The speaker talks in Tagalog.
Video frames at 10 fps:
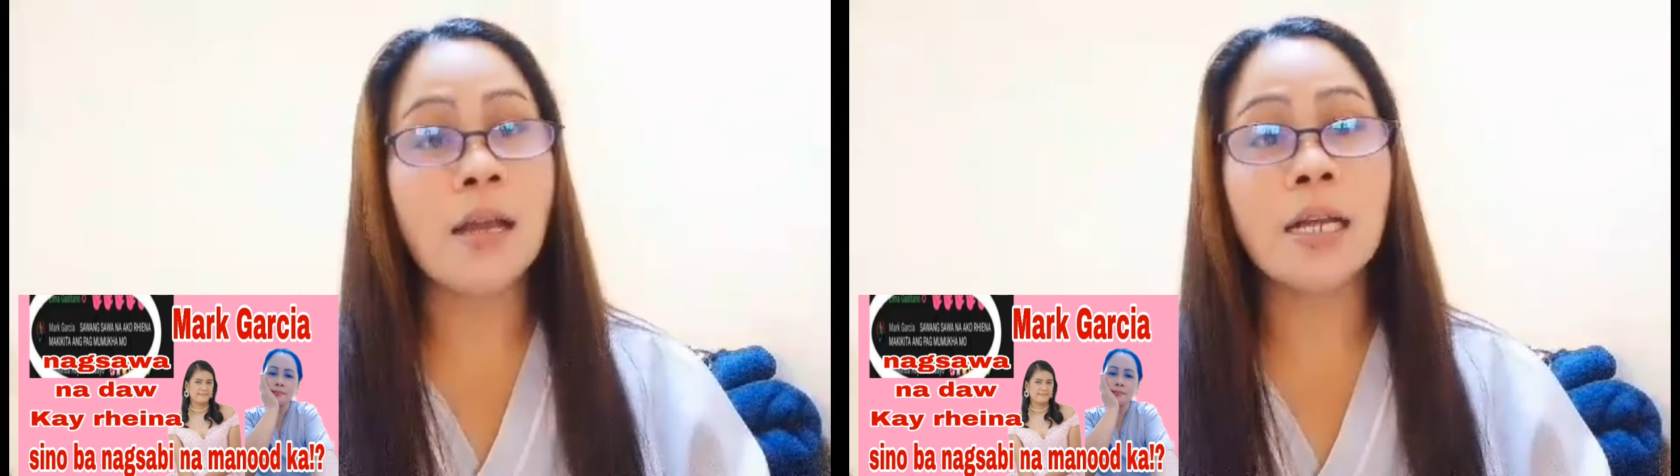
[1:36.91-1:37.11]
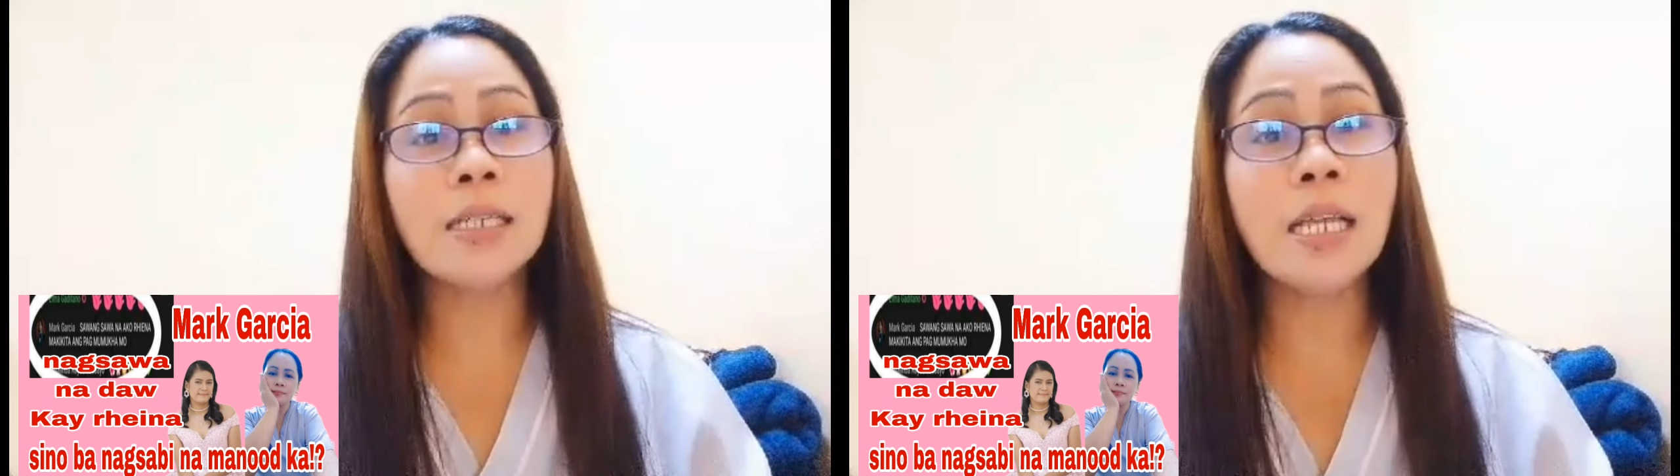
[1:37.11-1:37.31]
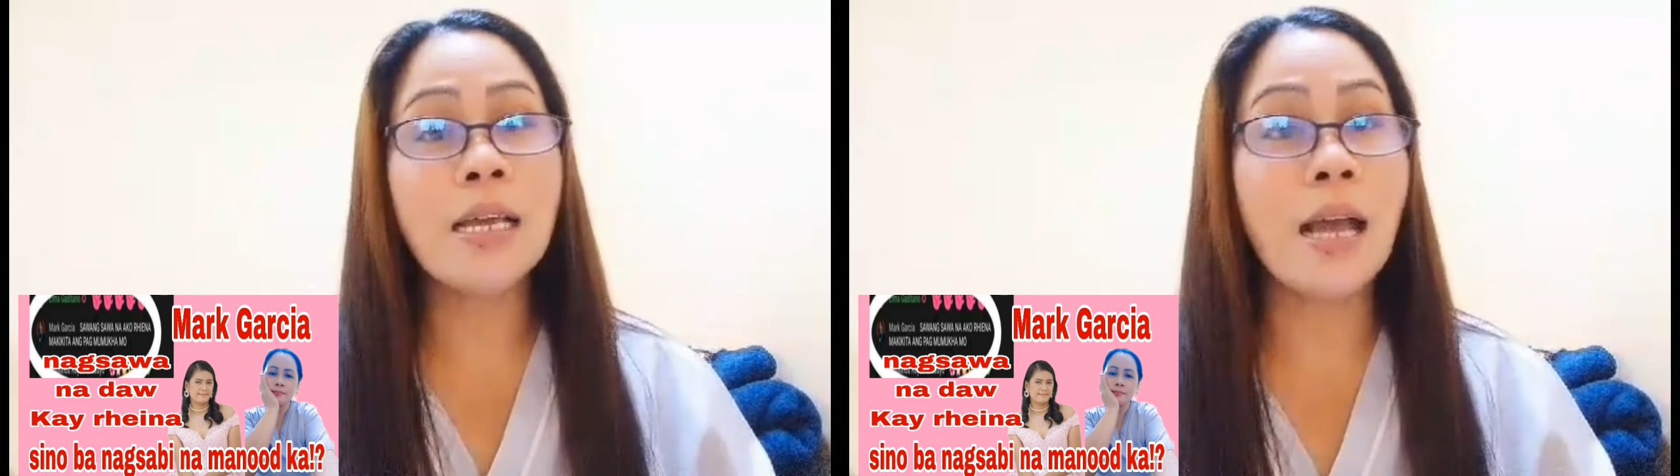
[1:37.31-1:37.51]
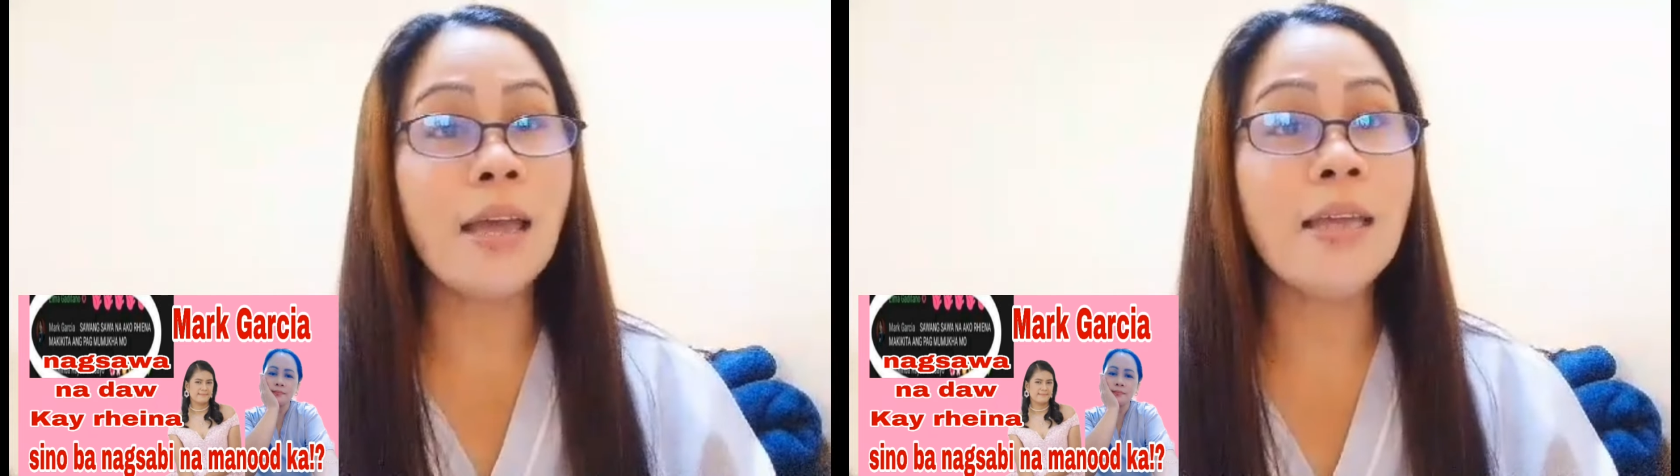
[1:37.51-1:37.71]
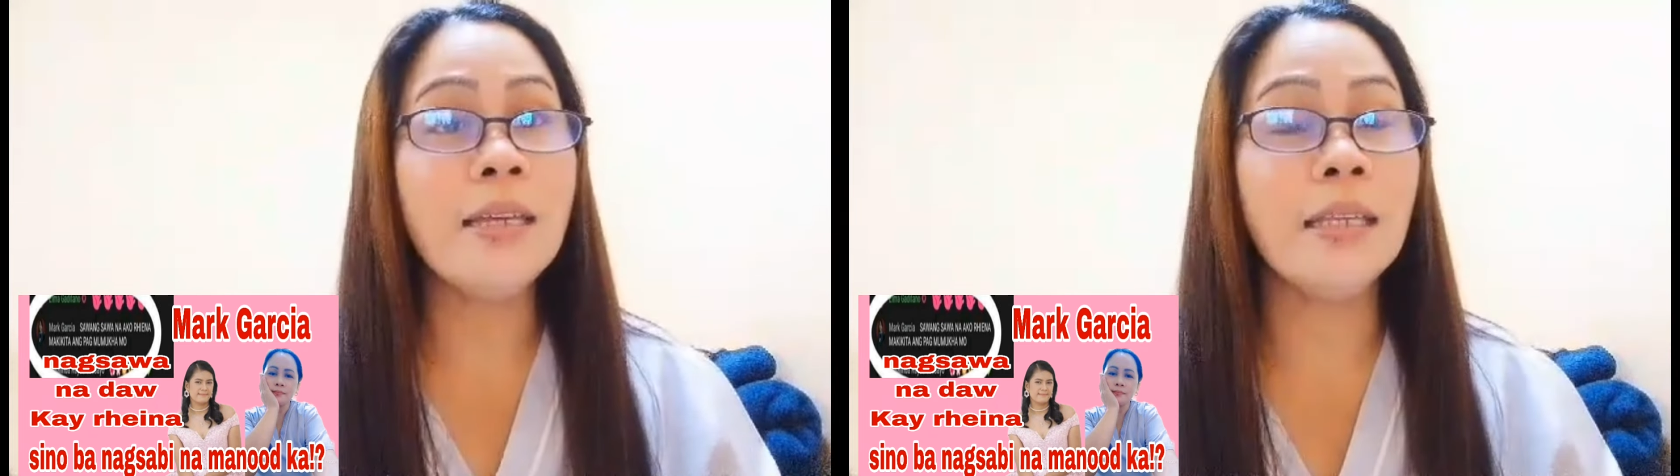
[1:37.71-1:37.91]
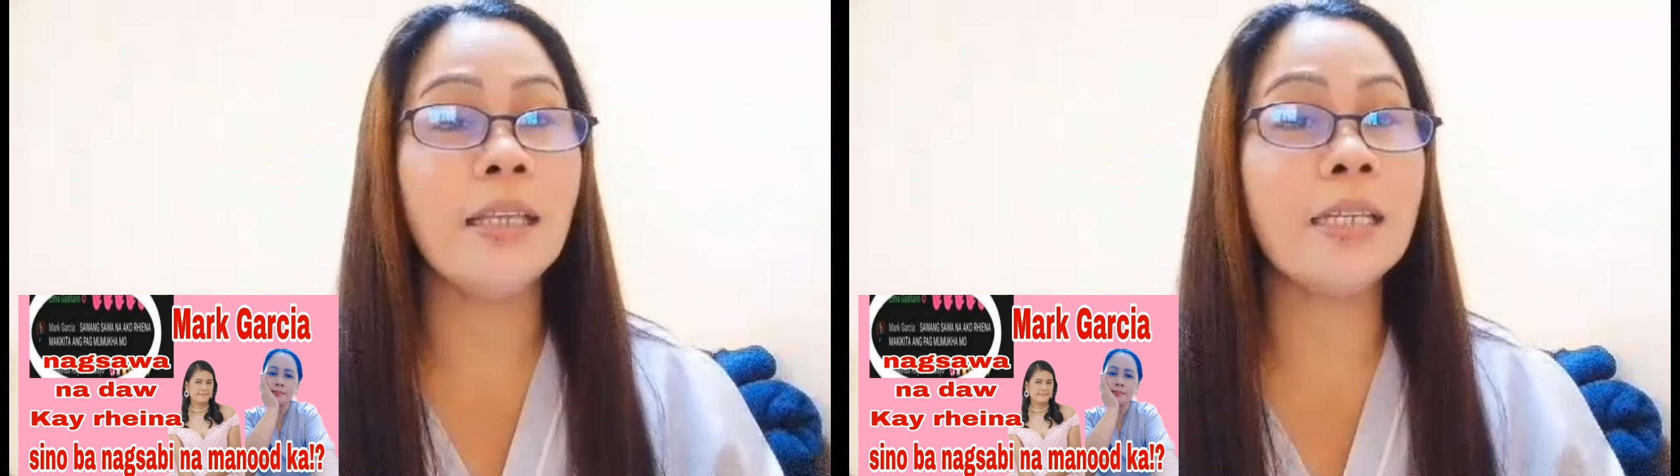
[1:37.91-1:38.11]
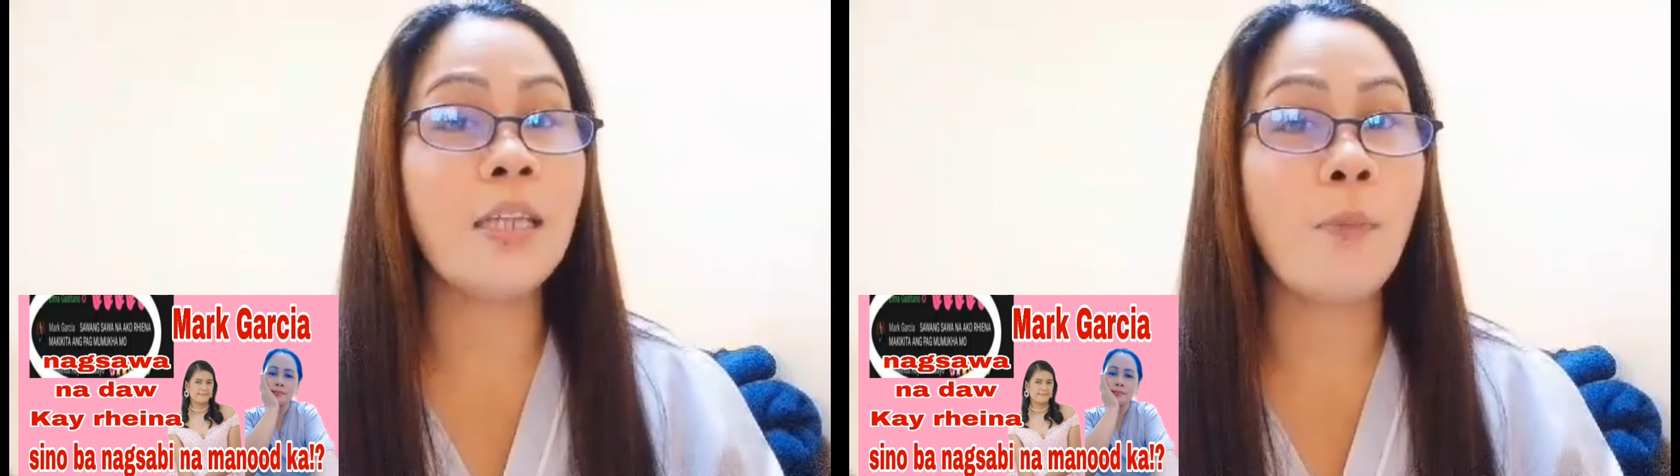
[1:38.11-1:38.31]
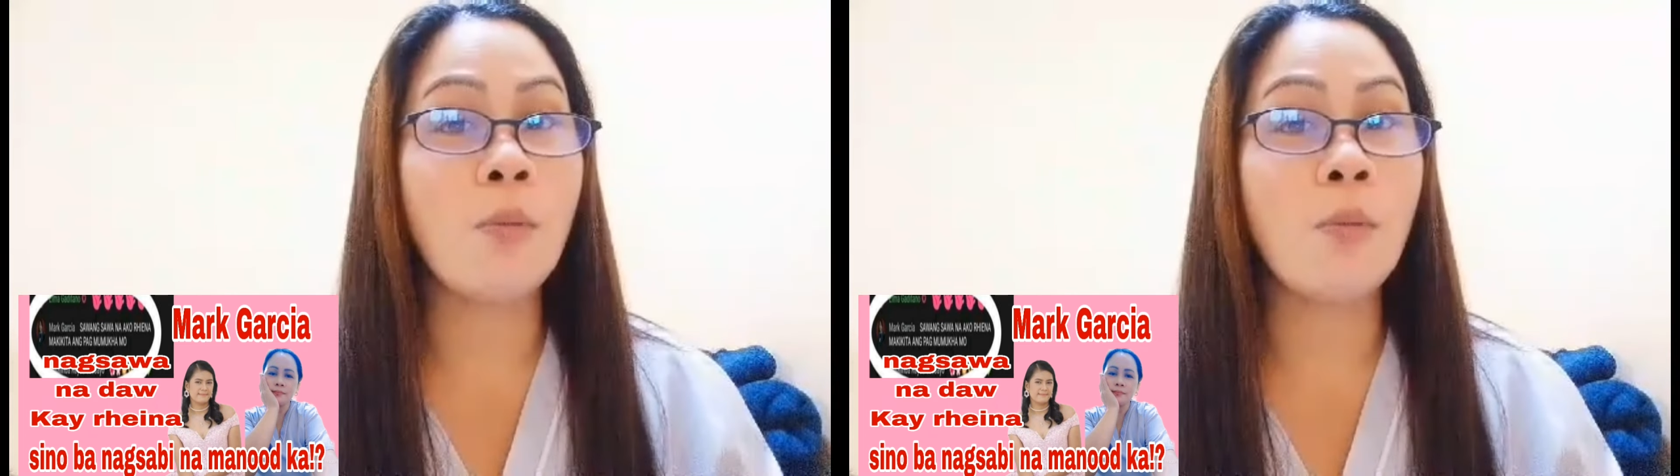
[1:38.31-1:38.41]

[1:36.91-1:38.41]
Kasi nga, inggit ka sa